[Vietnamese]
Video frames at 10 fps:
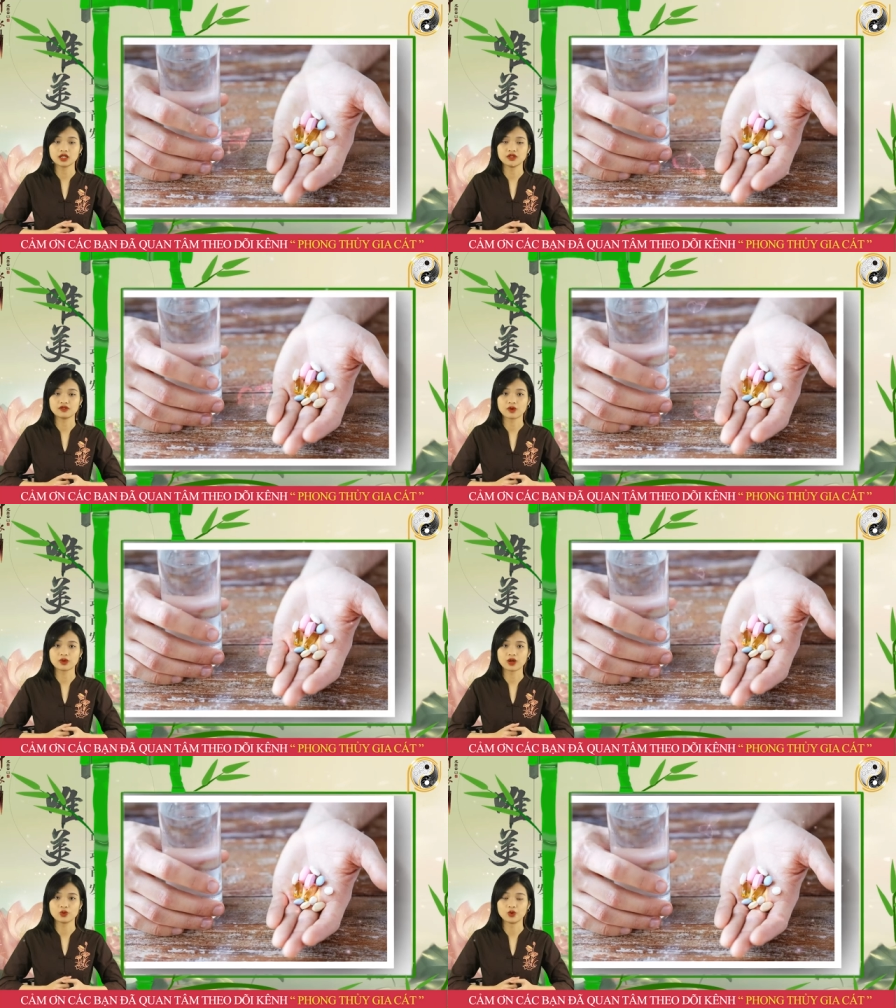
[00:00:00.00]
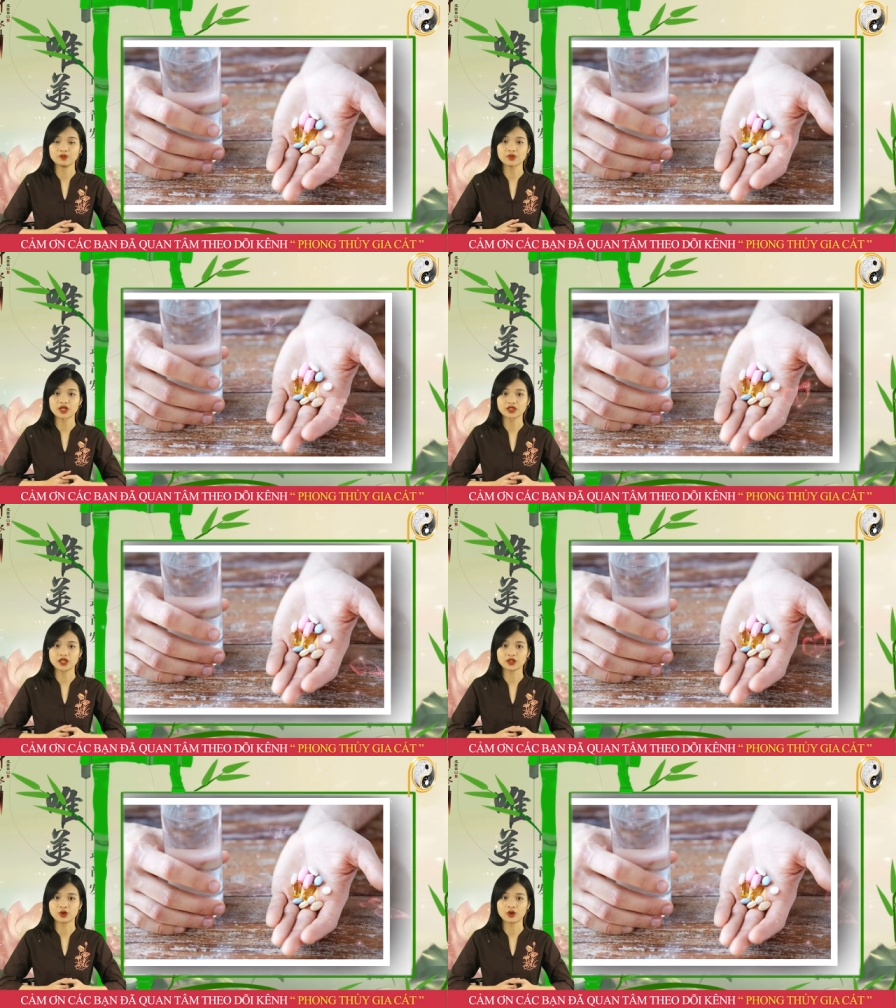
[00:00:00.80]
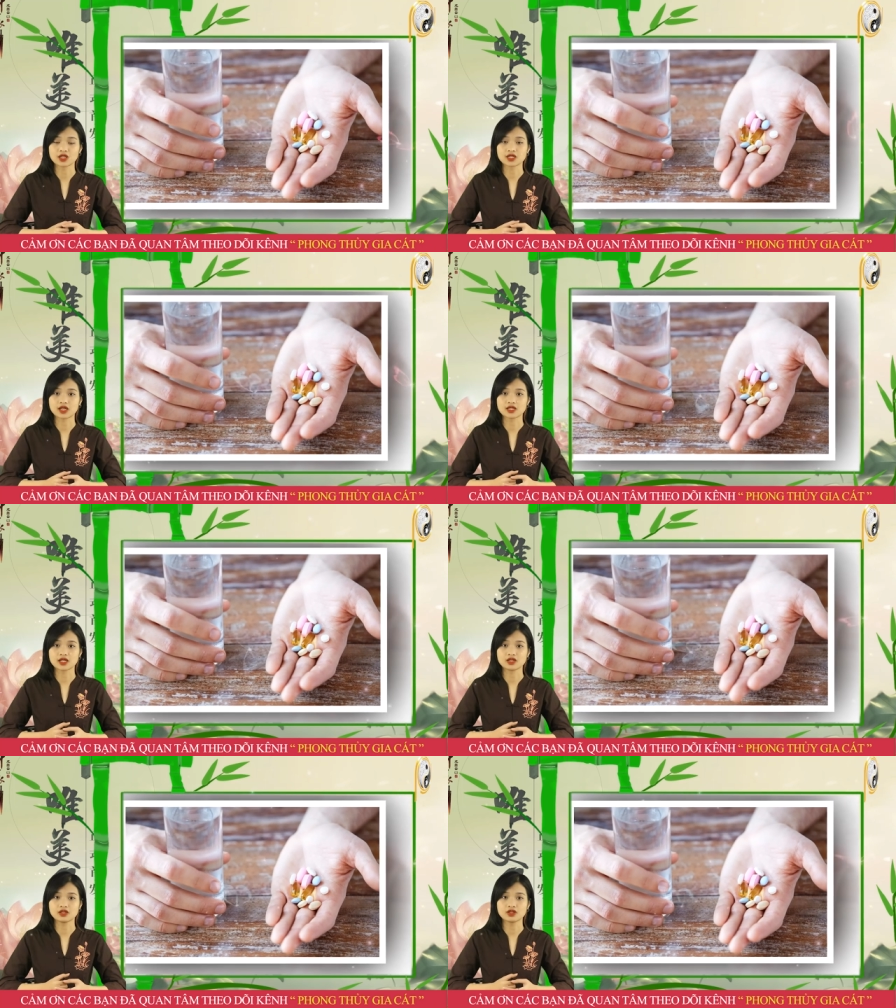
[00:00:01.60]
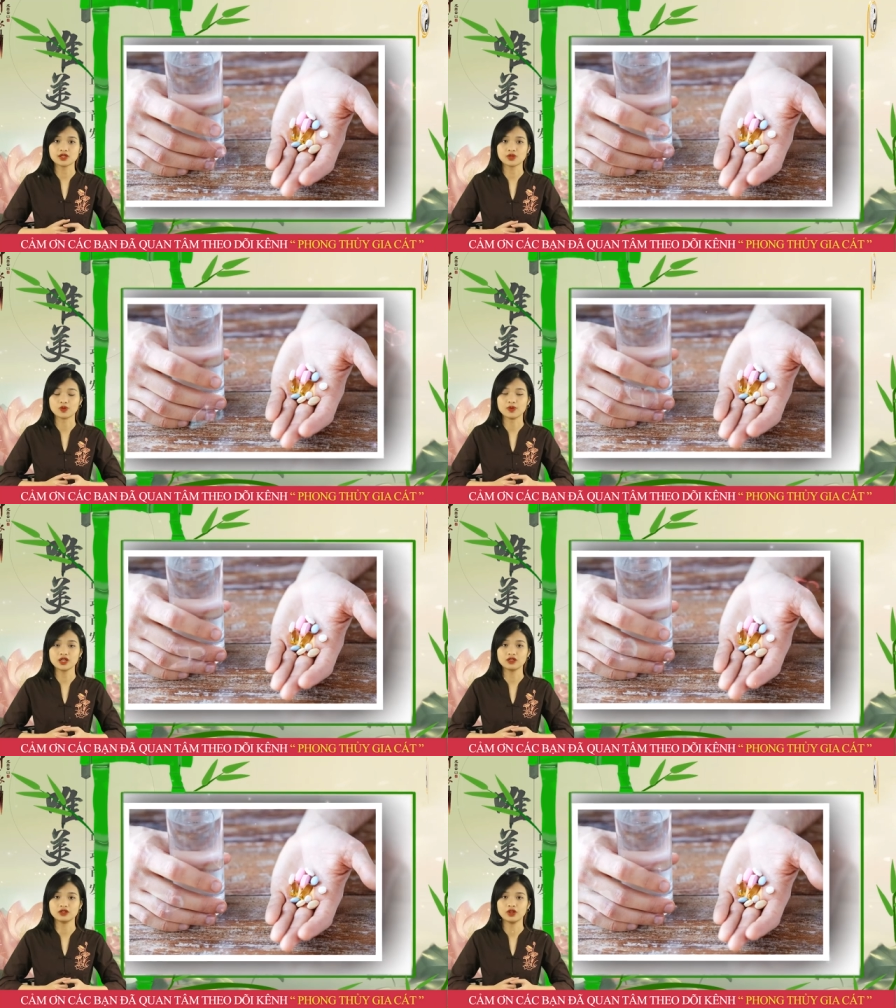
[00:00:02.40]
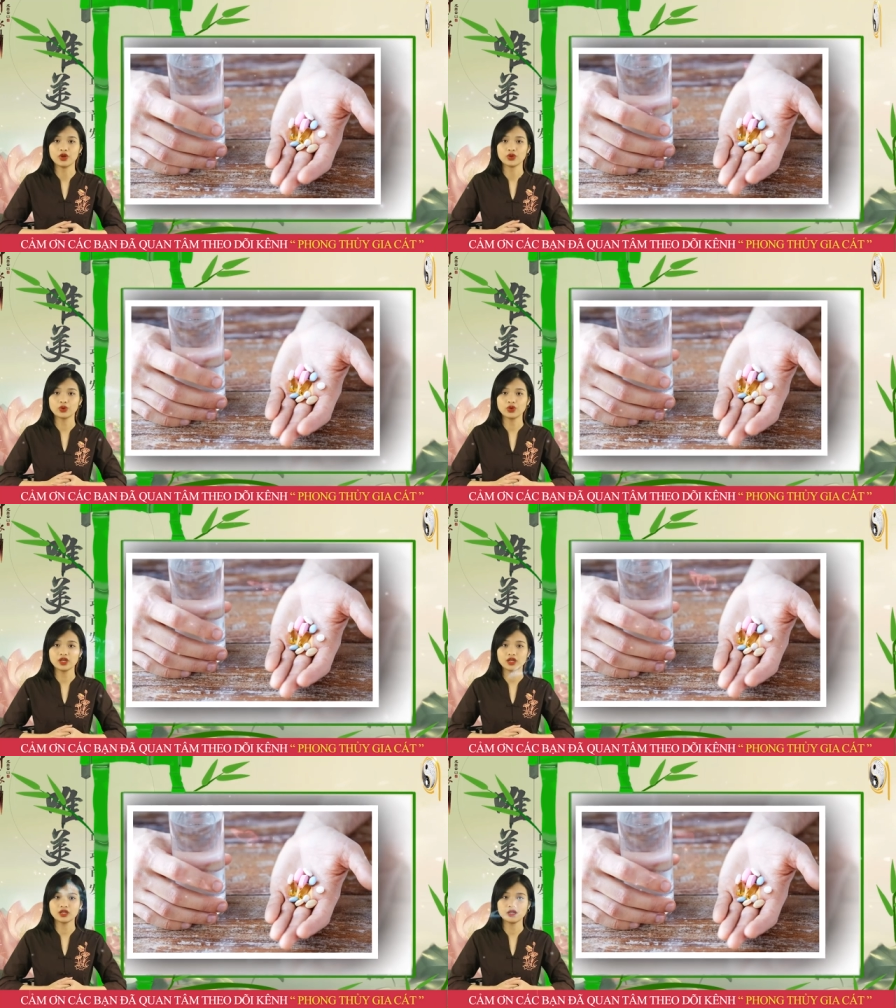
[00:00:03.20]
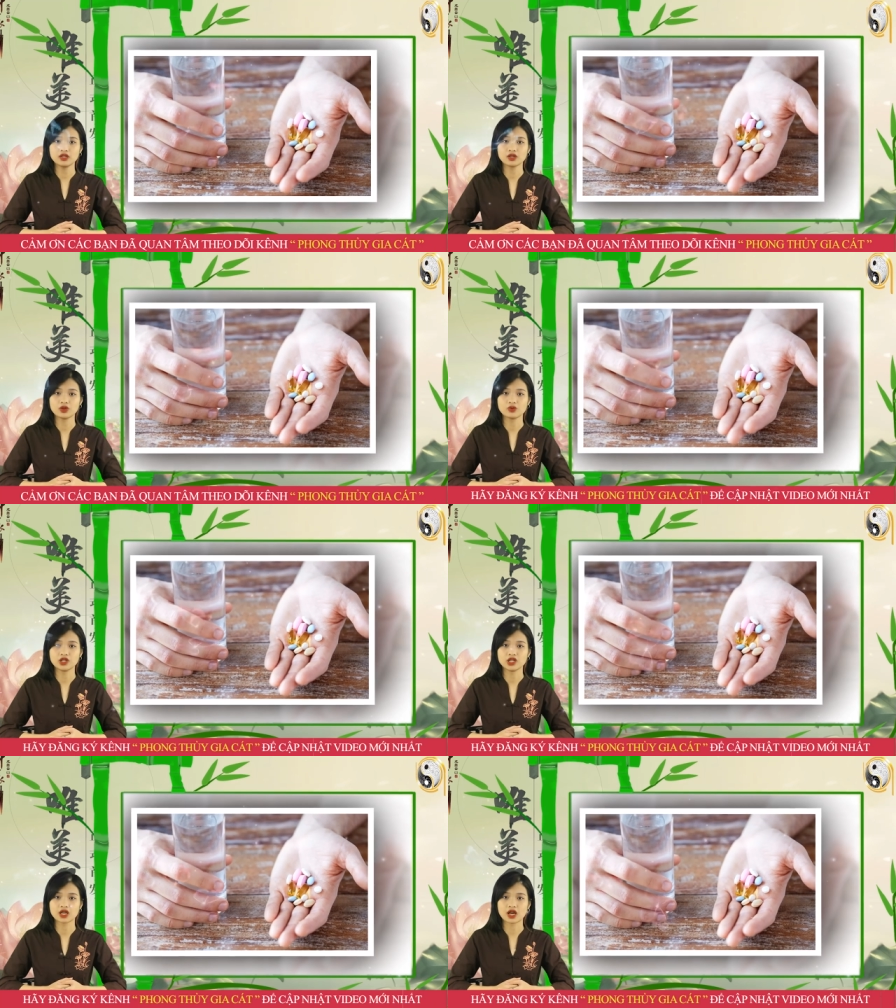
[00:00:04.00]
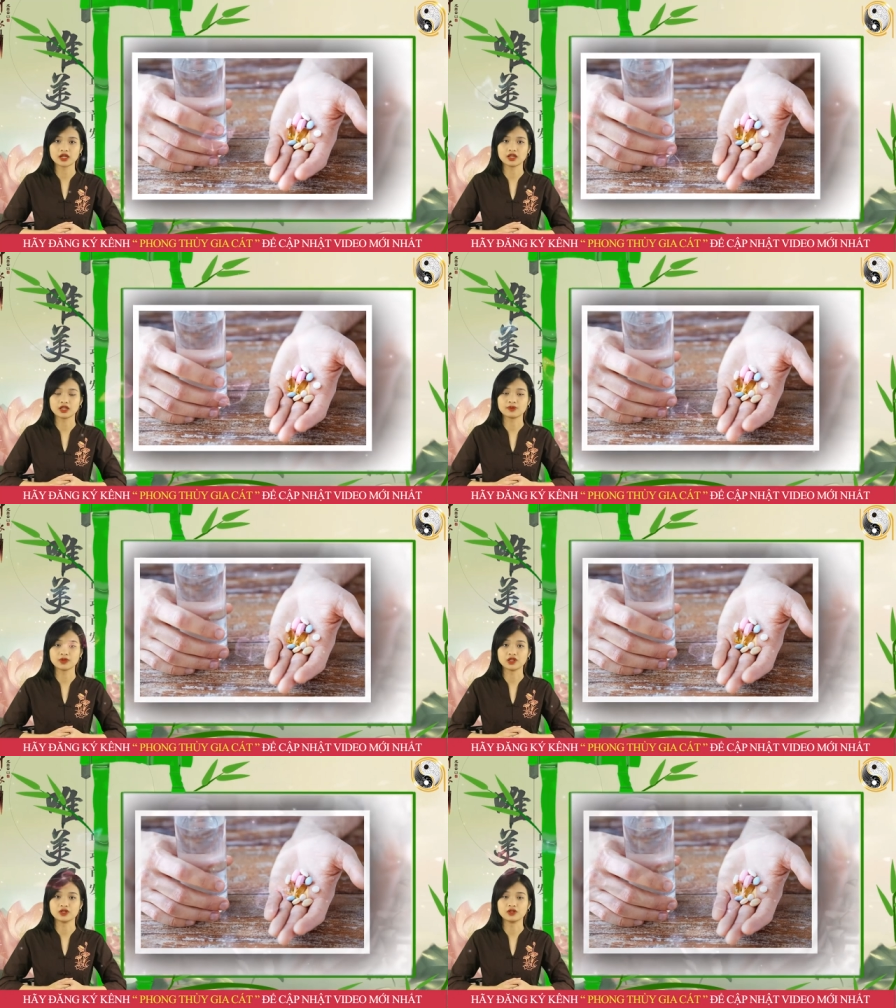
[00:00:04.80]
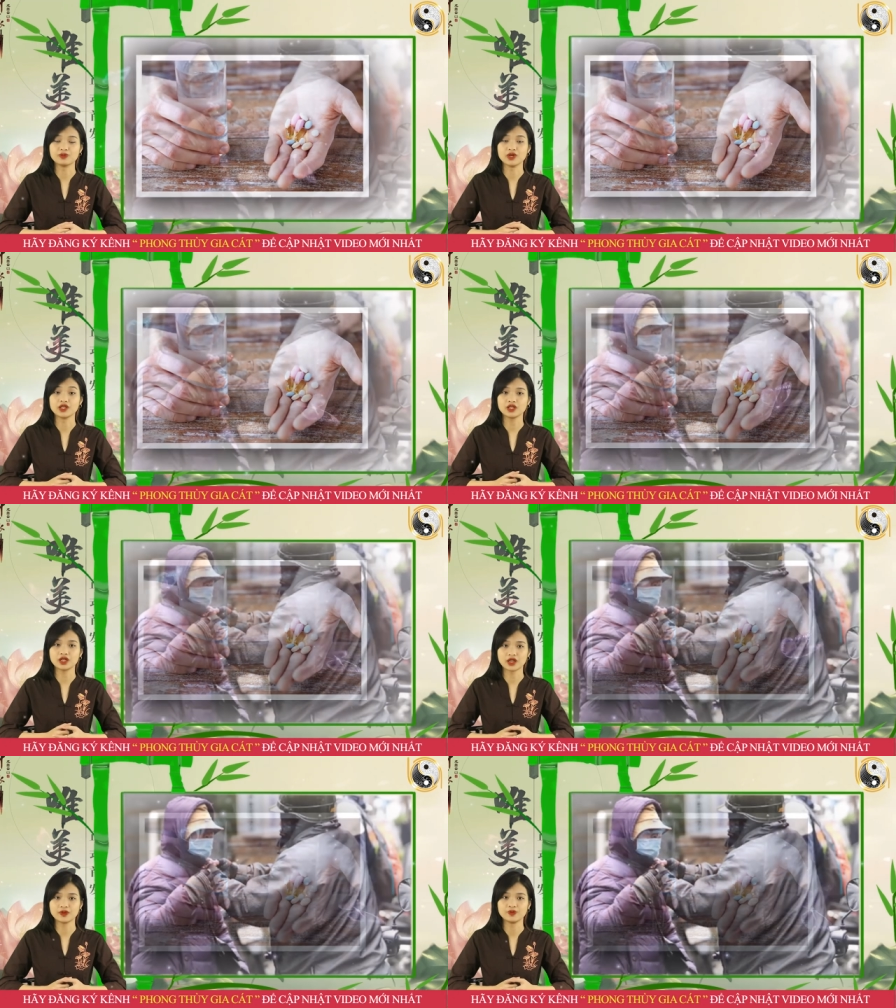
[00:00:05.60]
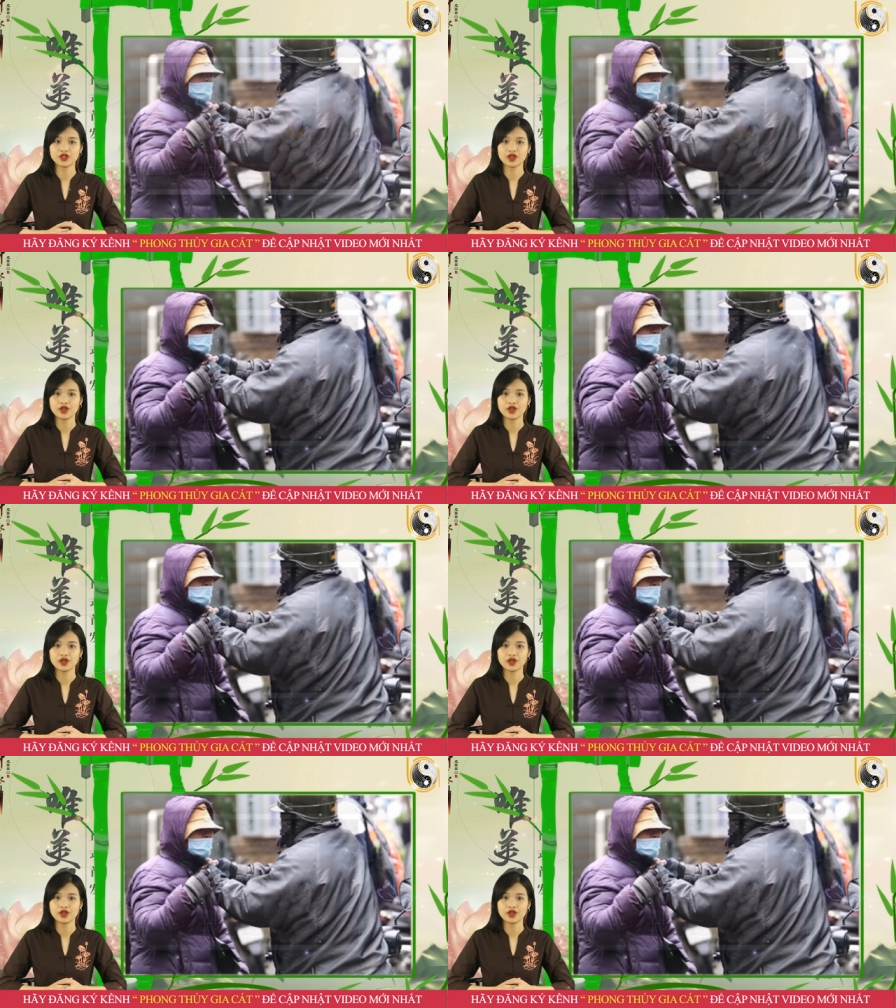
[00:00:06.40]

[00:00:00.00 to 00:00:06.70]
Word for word: cần đề phòng đau ốm, bệnh tật hoặc xảy ra những sự cố bất ngờ, tốt nhất nên đi cùng người nhà để kịp thời ứng biến khi cần.